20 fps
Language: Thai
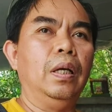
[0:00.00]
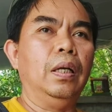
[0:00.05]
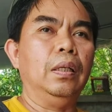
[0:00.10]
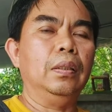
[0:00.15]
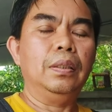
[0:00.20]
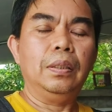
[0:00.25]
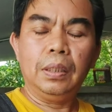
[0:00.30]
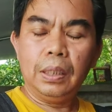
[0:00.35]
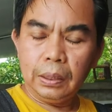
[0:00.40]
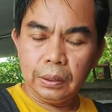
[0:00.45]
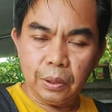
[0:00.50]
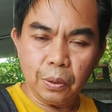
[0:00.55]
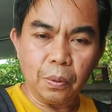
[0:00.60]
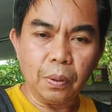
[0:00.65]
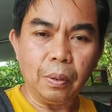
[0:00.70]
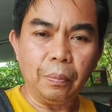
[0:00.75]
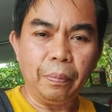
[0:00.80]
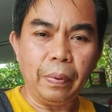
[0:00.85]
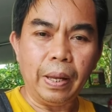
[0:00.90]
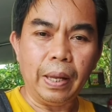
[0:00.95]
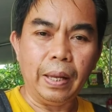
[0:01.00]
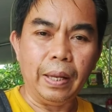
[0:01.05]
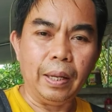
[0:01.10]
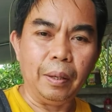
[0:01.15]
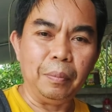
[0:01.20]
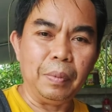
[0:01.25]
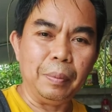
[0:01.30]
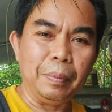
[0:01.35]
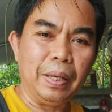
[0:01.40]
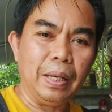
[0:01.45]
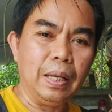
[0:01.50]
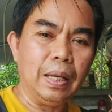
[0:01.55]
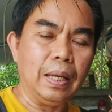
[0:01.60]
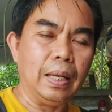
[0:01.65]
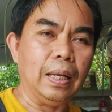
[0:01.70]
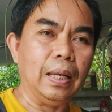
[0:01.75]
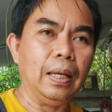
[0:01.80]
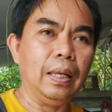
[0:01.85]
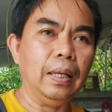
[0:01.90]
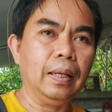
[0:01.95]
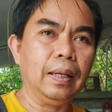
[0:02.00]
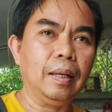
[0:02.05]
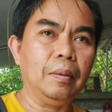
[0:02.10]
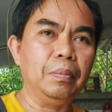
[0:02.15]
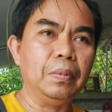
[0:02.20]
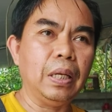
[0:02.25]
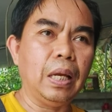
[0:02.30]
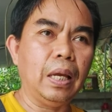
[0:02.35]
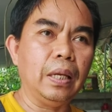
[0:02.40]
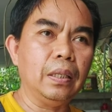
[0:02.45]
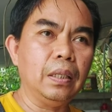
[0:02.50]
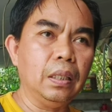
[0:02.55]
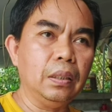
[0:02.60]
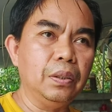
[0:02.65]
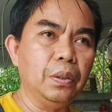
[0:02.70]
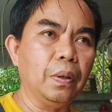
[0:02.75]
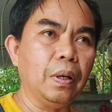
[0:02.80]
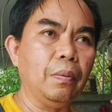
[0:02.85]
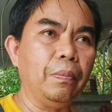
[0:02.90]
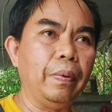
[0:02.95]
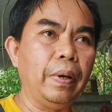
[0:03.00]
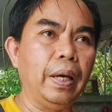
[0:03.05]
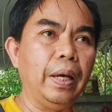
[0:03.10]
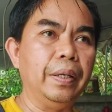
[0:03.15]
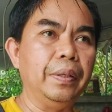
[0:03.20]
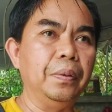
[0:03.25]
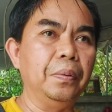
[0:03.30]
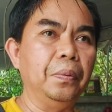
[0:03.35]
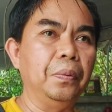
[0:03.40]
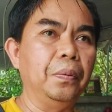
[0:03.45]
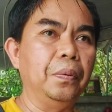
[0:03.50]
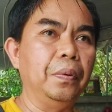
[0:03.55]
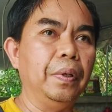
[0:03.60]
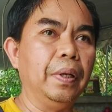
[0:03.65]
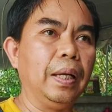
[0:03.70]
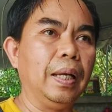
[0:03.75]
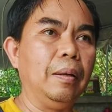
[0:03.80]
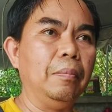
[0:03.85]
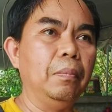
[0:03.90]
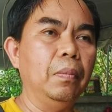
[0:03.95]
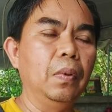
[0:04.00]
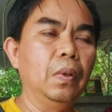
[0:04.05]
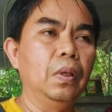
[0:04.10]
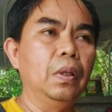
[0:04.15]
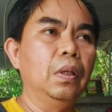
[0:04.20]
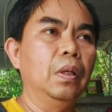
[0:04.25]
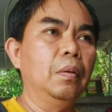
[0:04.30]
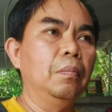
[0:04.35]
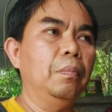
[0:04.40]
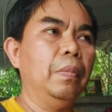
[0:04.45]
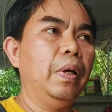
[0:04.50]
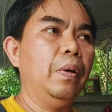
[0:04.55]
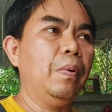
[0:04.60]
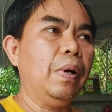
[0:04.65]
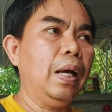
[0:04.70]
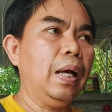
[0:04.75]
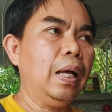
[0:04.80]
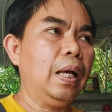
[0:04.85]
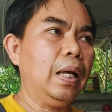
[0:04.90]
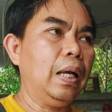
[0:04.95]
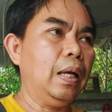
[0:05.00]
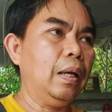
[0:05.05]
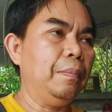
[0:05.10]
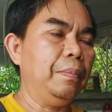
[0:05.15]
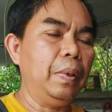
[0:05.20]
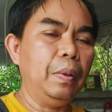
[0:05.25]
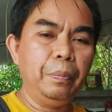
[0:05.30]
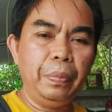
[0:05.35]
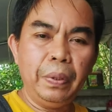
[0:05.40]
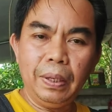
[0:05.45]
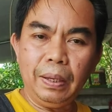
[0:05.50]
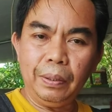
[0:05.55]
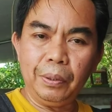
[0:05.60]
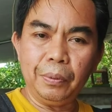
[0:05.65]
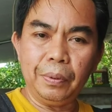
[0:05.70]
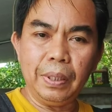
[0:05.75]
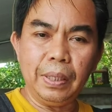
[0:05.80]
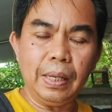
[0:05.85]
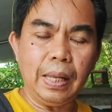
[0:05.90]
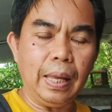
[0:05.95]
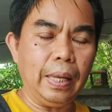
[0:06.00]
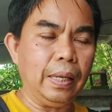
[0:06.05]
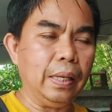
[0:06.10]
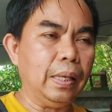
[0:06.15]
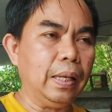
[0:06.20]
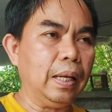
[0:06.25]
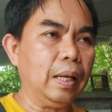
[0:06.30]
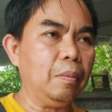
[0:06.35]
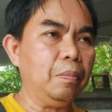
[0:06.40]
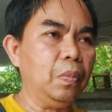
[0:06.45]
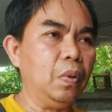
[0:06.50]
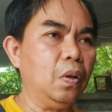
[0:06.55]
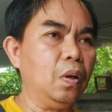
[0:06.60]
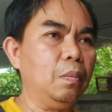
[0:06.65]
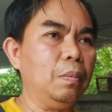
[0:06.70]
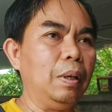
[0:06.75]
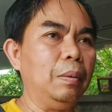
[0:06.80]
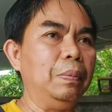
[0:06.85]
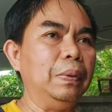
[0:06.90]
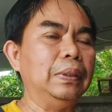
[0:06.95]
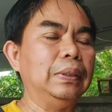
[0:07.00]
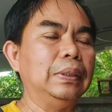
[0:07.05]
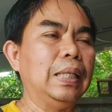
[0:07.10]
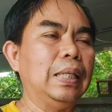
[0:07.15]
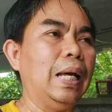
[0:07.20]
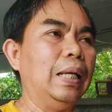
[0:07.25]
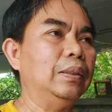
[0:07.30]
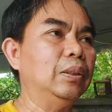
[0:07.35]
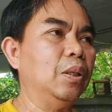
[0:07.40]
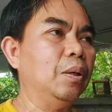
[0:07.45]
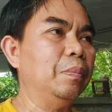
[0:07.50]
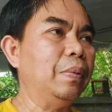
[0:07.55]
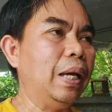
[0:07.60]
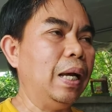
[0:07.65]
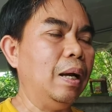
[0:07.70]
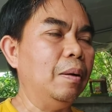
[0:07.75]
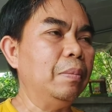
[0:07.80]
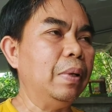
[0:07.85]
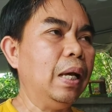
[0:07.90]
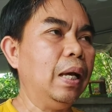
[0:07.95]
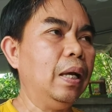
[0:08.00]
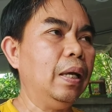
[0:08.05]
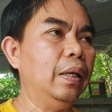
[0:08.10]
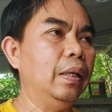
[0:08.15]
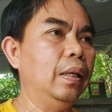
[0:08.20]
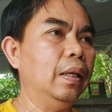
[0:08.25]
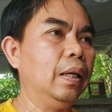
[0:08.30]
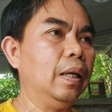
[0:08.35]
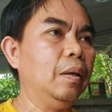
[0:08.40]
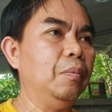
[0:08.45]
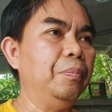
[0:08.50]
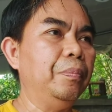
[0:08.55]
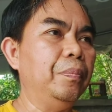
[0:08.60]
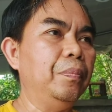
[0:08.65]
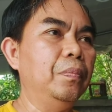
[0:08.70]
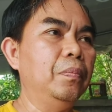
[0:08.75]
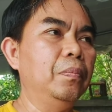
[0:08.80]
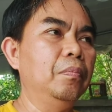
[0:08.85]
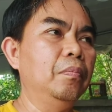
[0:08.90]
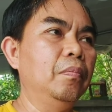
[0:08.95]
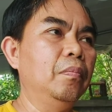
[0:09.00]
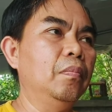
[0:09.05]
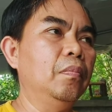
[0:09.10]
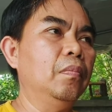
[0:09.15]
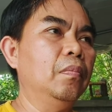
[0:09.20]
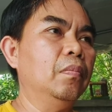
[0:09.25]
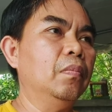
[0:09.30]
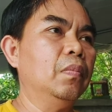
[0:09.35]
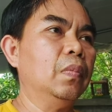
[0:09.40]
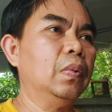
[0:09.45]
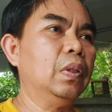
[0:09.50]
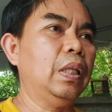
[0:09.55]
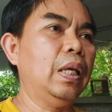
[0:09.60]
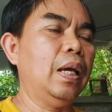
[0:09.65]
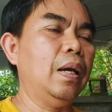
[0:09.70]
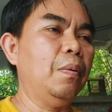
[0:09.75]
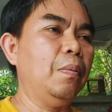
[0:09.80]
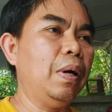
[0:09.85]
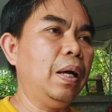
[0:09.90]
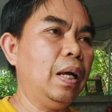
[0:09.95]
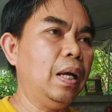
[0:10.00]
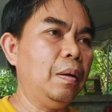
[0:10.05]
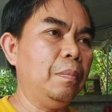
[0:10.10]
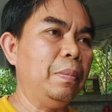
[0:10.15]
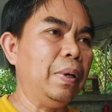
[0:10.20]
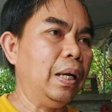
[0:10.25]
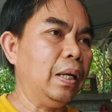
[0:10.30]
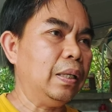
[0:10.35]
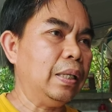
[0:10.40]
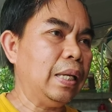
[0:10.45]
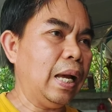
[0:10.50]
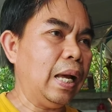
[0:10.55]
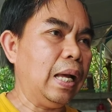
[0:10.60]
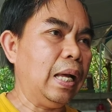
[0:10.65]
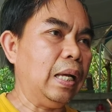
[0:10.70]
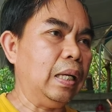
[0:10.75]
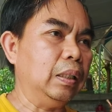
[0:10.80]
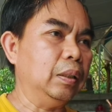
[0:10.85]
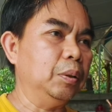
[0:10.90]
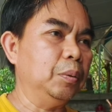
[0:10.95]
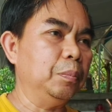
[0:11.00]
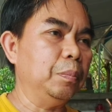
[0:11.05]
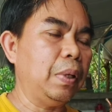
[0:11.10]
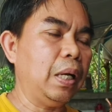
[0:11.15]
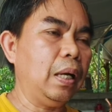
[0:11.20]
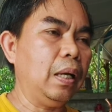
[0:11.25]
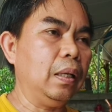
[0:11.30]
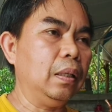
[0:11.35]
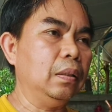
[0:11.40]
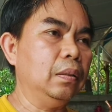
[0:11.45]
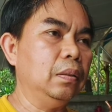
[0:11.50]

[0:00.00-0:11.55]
เครื่องชงกาแฟมีปัญหานะครับ ใช้เครื่องชงกาแฟอยู่นะครับไม่ว่าเพื่อนๆอยู่ที่ไหนนะครับ โทรมาปรึกษาสอบถามได้นะครับ แต่ว่าบางอย่างบาง